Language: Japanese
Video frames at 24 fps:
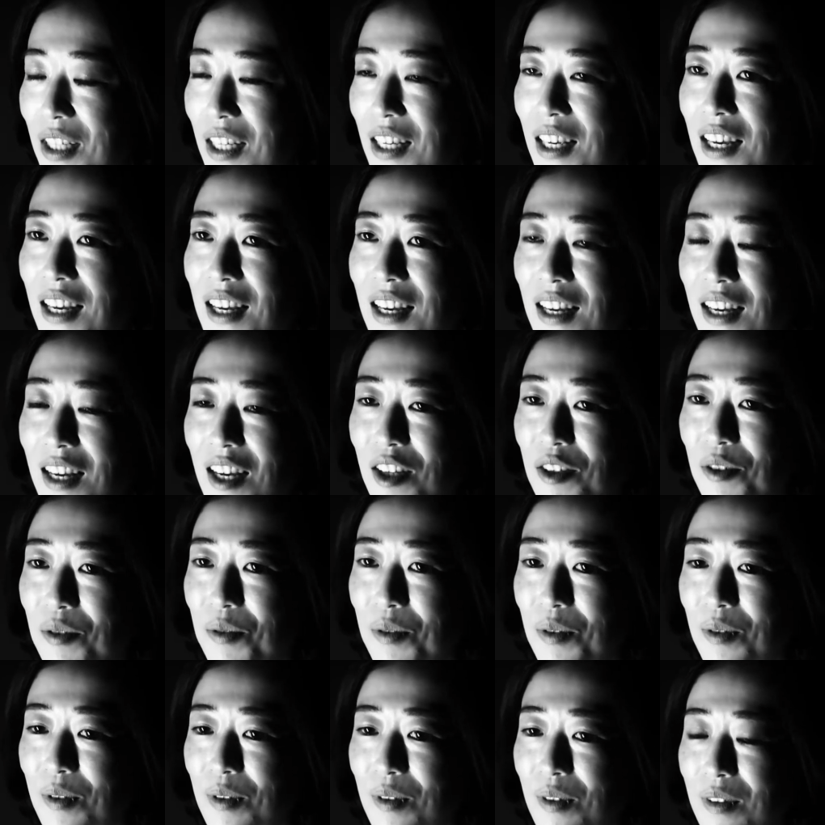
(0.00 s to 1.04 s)
うに
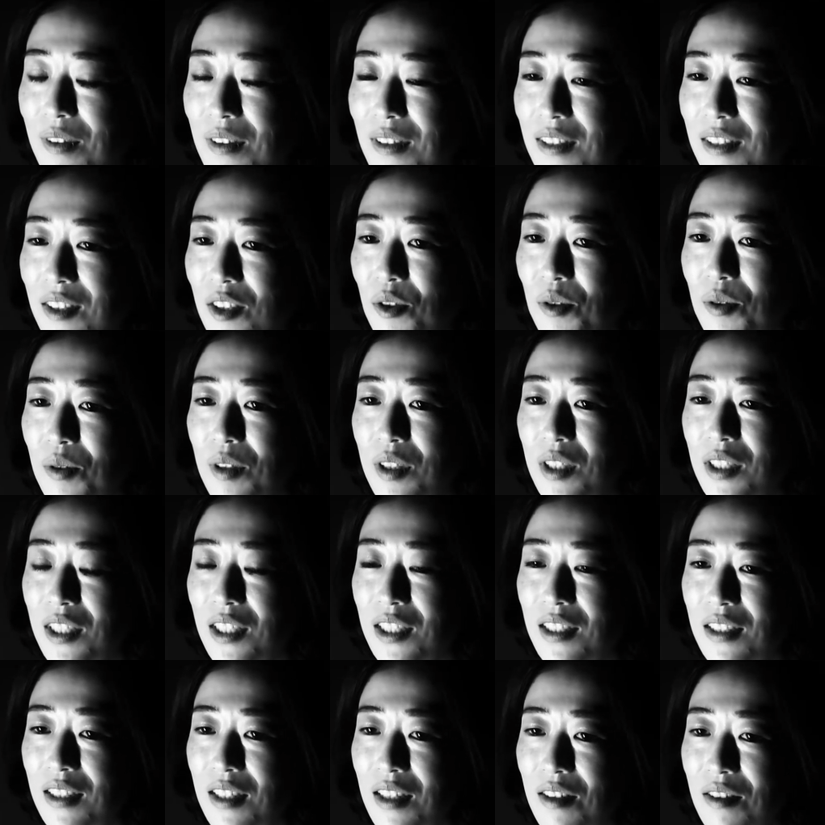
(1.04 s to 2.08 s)
ちょっと意
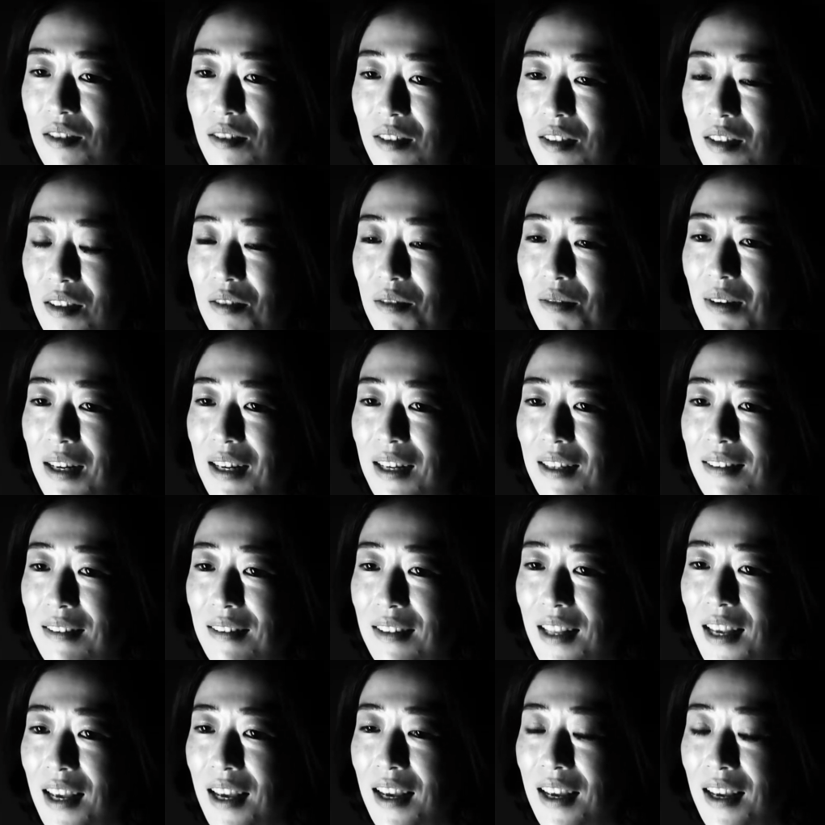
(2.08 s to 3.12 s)
識してるっていうのはあっ
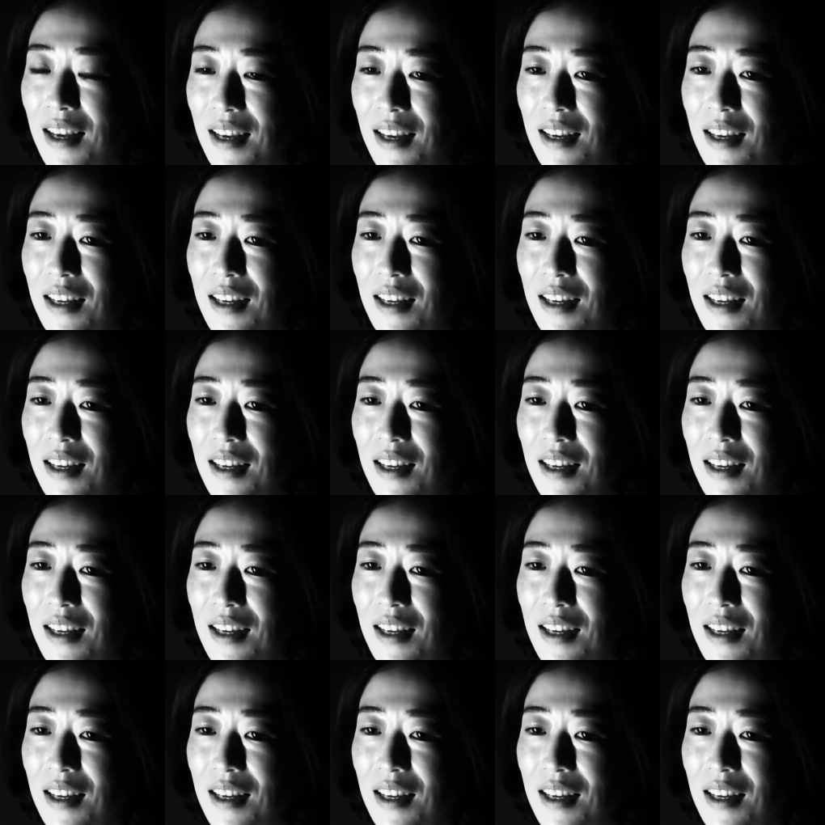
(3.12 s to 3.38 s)
て、